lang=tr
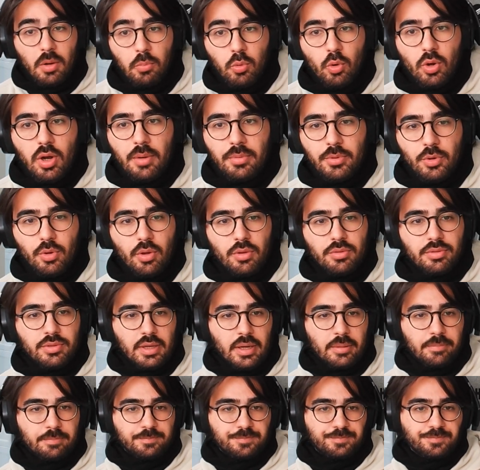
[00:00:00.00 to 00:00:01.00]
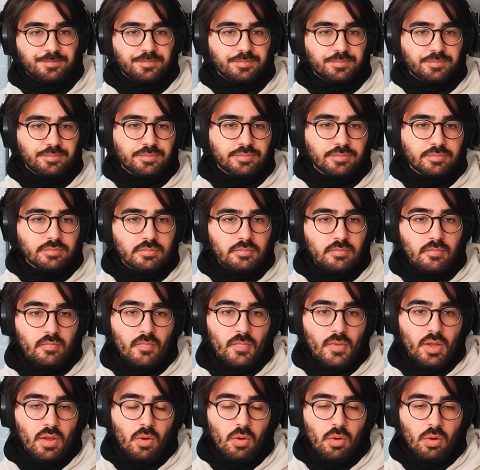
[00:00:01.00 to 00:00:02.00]
buga bir yöntem.
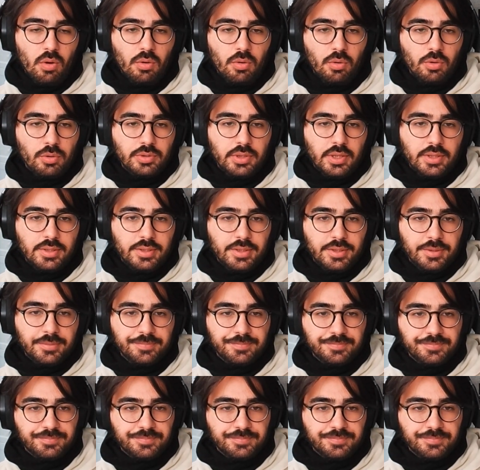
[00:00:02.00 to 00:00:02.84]
O, o dediğin.